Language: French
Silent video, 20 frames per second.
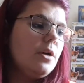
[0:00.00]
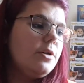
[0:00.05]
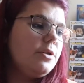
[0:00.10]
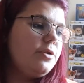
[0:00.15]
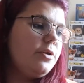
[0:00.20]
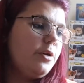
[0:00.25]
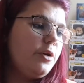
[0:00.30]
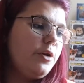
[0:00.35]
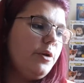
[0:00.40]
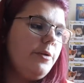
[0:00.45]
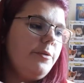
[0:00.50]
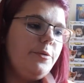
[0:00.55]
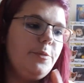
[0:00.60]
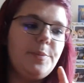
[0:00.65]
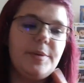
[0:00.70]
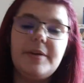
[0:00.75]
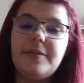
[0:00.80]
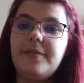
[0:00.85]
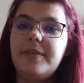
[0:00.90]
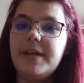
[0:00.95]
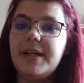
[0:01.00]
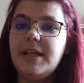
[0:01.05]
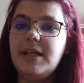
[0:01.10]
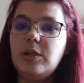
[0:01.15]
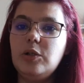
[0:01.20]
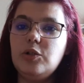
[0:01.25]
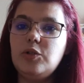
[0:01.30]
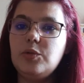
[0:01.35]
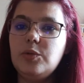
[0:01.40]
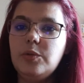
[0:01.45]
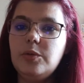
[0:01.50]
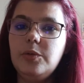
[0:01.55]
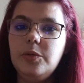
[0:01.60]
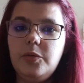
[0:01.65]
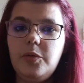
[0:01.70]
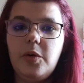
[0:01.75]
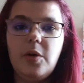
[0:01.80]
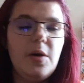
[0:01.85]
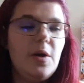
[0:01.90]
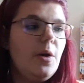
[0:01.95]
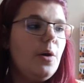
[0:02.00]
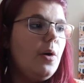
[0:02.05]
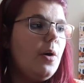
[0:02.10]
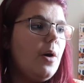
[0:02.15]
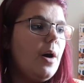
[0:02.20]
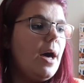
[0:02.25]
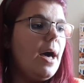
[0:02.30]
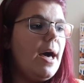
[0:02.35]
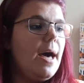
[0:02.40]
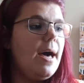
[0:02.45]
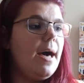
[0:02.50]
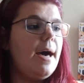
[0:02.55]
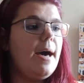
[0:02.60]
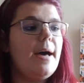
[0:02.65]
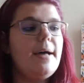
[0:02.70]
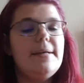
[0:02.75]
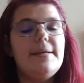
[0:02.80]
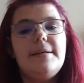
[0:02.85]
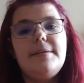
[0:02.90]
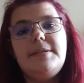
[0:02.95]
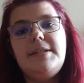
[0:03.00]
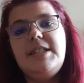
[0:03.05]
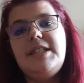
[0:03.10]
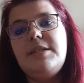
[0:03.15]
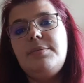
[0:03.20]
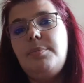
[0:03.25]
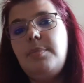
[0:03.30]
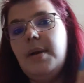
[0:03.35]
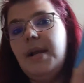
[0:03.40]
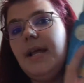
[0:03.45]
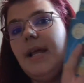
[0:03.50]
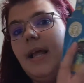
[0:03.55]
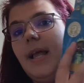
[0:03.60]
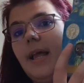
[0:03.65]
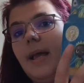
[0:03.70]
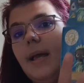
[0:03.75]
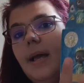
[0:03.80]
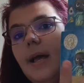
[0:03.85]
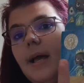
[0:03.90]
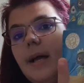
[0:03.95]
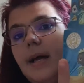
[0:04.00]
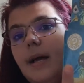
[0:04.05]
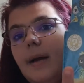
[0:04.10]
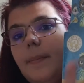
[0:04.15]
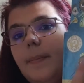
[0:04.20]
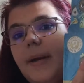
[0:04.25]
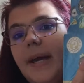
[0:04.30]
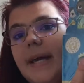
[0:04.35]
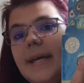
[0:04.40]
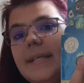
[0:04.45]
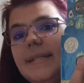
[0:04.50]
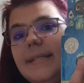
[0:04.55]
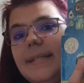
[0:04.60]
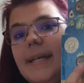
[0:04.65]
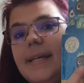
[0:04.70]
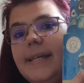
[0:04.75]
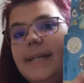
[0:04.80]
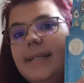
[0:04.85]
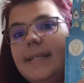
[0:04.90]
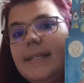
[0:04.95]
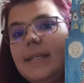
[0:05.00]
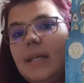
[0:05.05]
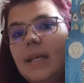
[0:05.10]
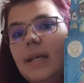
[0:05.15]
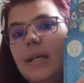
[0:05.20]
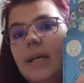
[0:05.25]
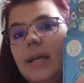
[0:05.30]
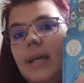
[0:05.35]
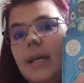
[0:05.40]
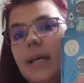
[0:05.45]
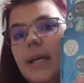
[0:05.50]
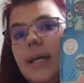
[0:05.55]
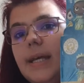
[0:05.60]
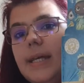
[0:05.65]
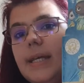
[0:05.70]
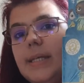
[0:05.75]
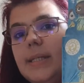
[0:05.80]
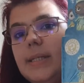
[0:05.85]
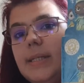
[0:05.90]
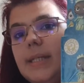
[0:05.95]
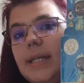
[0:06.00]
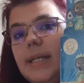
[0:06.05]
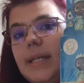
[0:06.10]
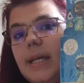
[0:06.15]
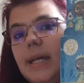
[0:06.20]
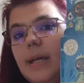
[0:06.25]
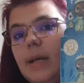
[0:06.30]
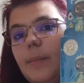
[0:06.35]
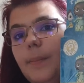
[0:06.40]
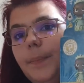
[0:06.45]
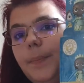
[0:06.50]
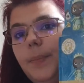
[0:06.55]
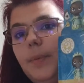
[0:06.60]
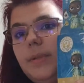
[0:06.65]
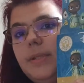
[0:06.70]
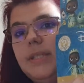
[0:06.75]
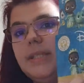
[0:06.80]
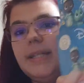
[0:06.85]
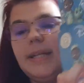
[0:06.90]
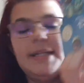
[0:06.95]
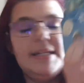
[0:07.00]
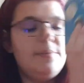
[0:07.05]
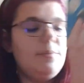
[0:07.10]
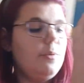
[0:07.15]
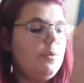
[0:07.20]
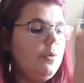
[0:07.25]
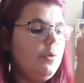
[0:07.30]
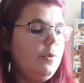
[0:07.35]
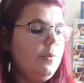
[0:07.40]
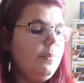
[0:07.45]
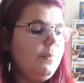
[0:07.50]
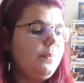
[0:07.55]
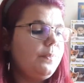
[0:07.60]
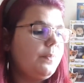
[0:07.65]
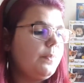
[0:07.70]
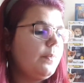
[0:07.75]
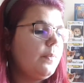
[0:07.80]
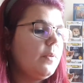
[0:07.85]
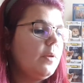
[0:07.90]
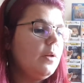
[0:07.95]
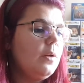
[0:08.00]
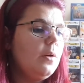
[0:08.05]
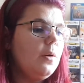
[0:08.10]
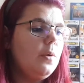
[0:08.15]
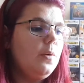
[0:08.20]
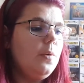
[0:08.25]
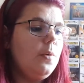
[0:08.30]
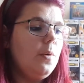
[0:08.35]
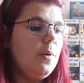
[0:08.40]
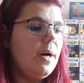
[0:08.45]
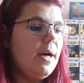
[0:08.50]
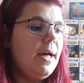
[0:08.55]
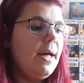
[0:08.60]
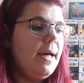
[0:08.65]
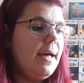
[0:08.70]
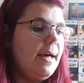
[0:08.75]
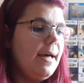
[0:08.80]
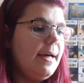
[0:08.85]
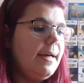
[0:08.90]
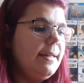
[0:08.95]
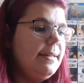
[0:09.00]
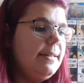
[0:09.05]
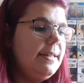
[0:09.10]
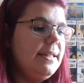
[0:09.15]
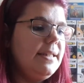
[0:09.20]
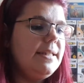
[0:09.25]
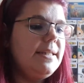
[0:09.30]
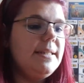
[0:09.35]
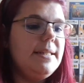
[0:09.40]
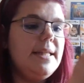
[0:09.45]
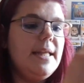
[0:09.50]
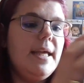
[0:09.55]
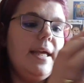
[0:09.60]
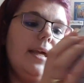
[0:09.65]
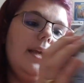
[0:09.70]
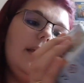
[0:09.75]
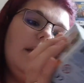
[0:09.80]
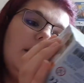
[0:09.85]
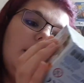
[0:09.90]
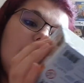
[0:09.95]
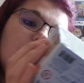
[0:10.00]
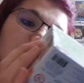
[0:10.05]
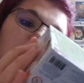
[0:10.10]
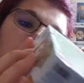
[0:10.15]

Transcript: ce que vous préférez que j'ouvre. Un display princesse et ses petits animaux. Ou un Disney